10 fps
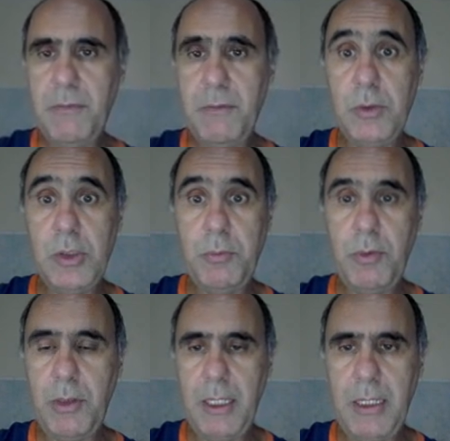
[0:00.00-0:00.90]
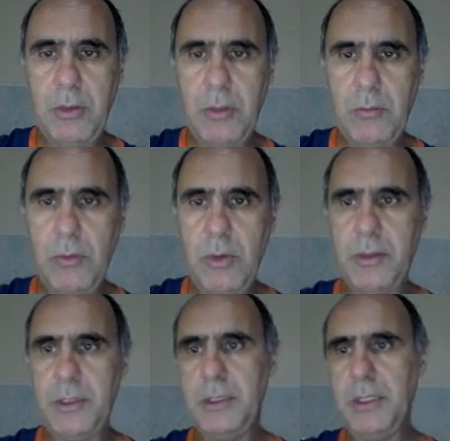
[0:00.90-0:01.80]
Vamos explorar o
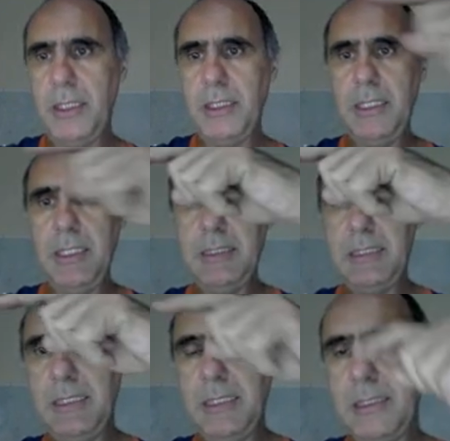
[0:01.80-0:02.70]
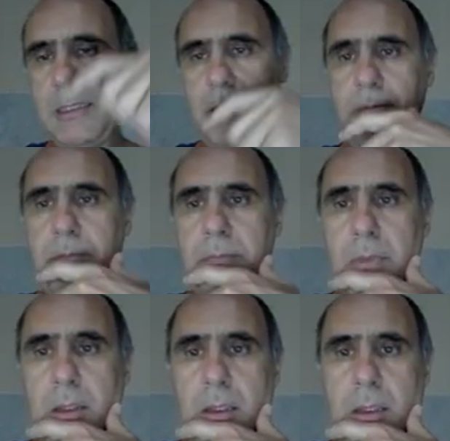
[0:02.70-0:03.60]
Orange. Aqui à esquerda
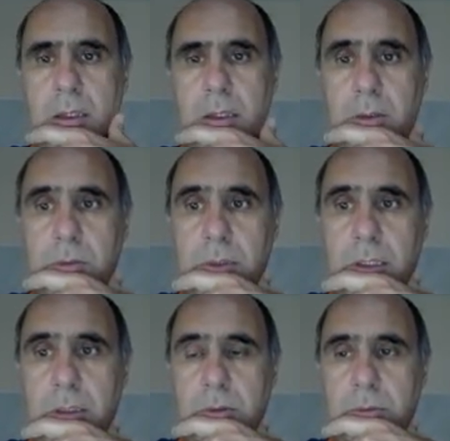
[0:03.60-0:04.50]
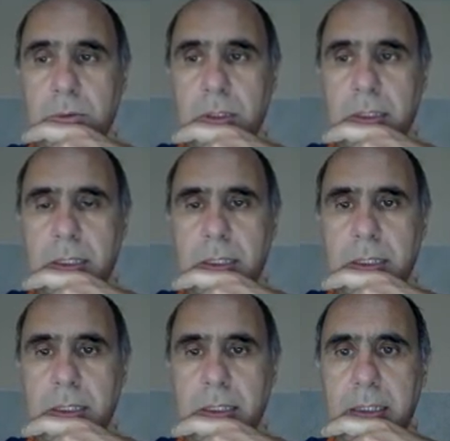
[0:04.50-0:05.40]
eu tenho
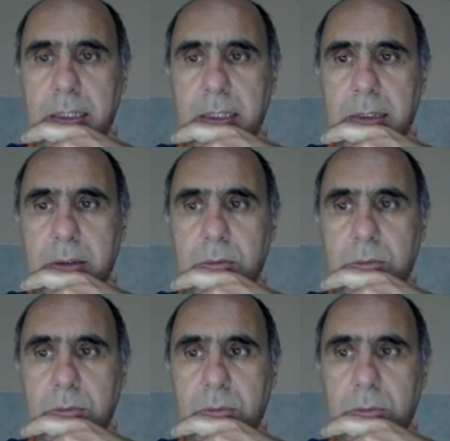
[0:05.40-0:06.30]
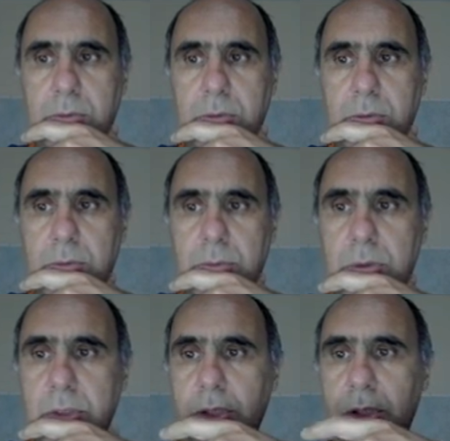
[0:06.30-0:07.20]
é, um conjunto
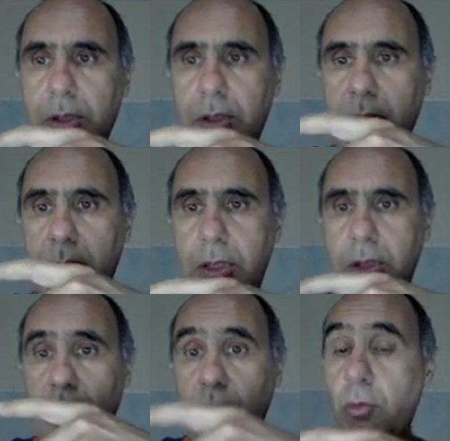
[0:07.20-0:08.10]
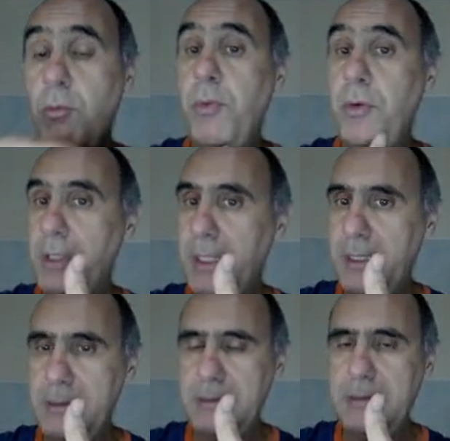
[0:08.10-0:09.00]
de
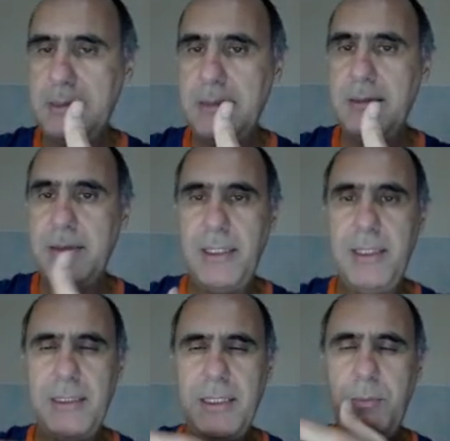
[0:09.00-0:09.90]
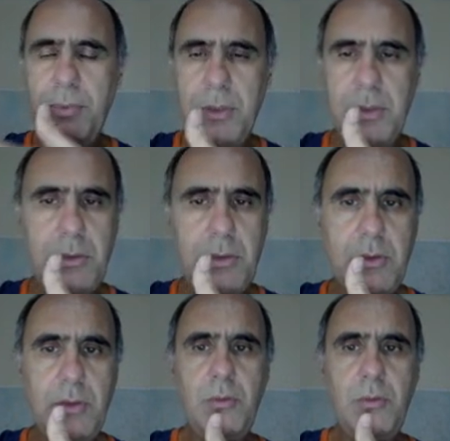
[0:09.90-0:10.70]
componentes, né? e é por isso que eu escolhi o